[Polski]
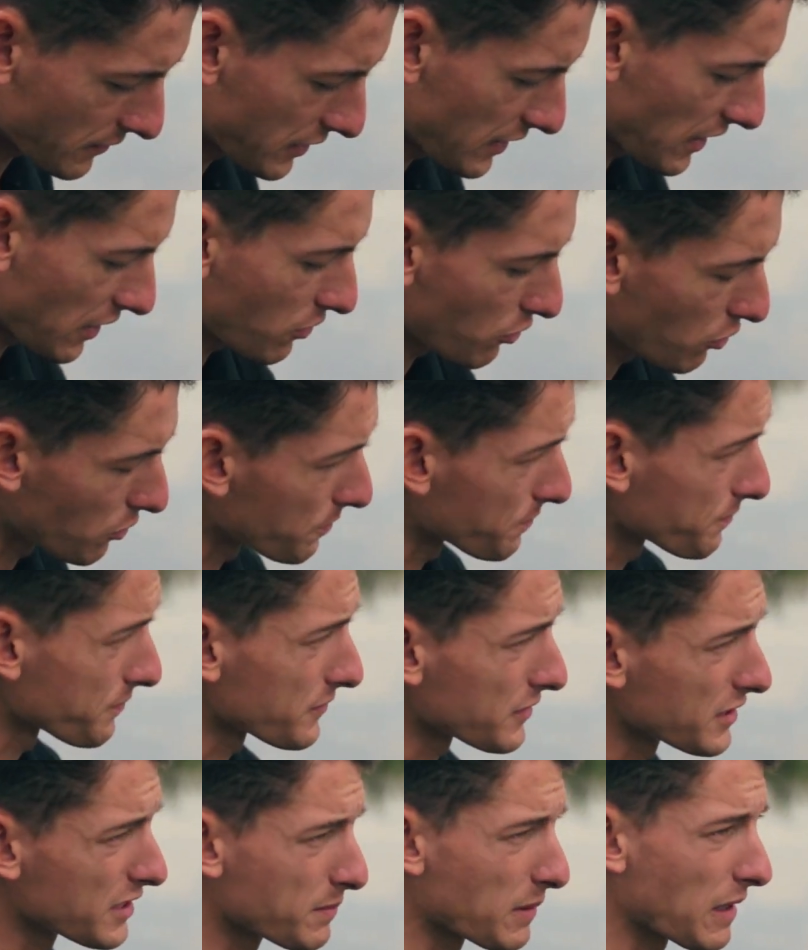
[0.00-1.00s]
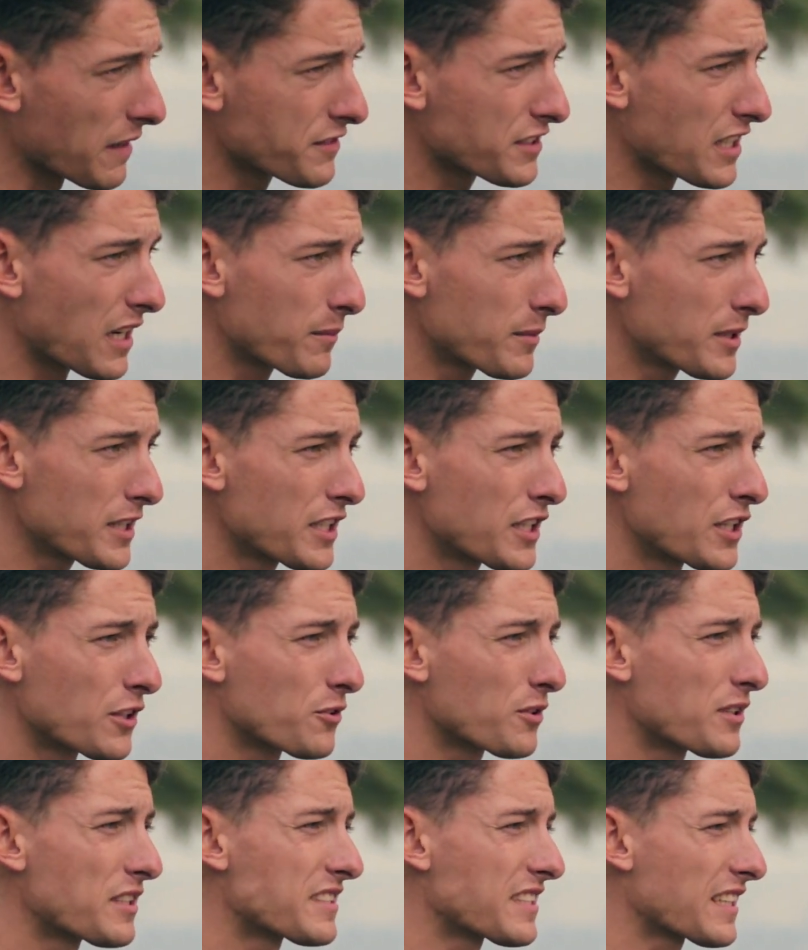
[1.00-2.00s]
jaką sprawdzamy,
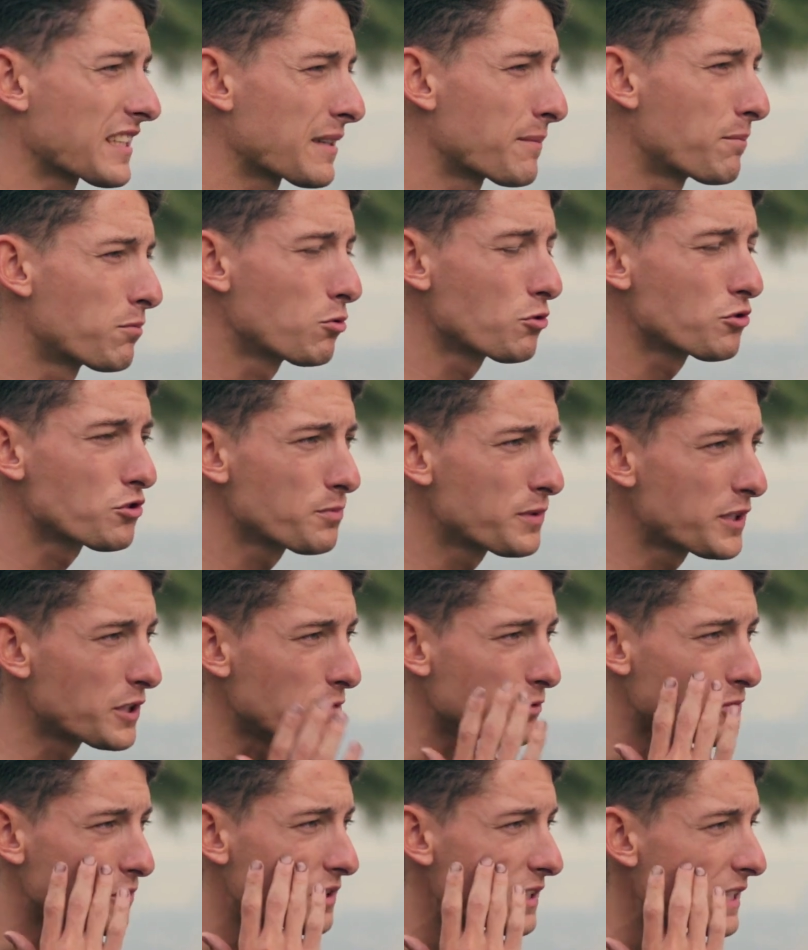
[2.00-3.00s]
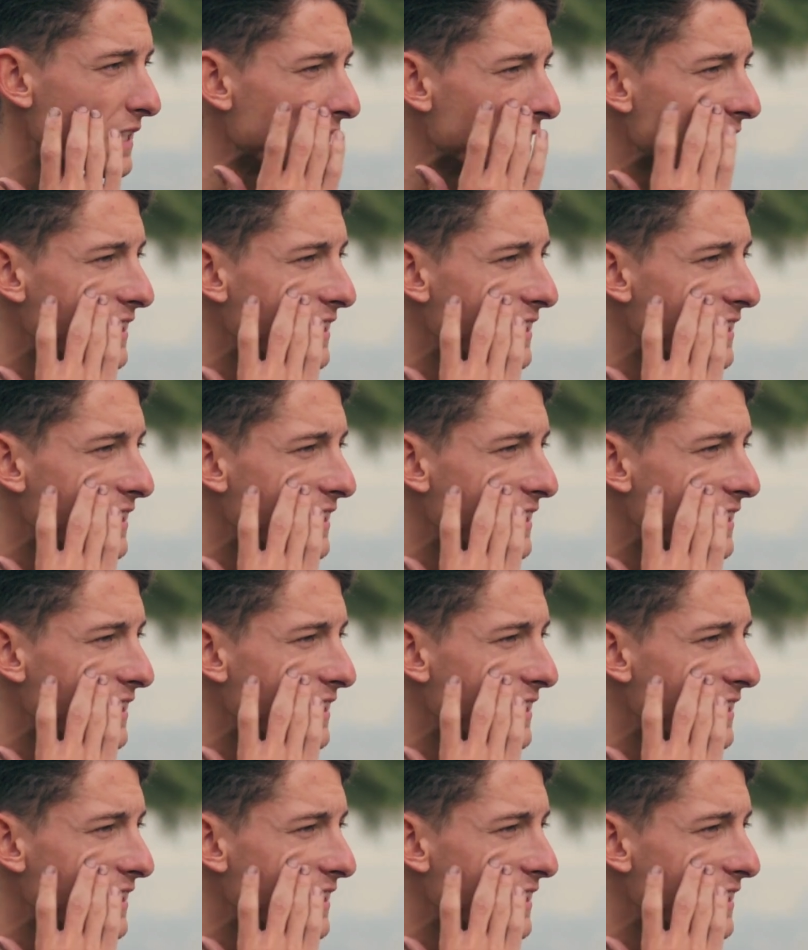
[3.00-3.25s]
to jest takie plus minus.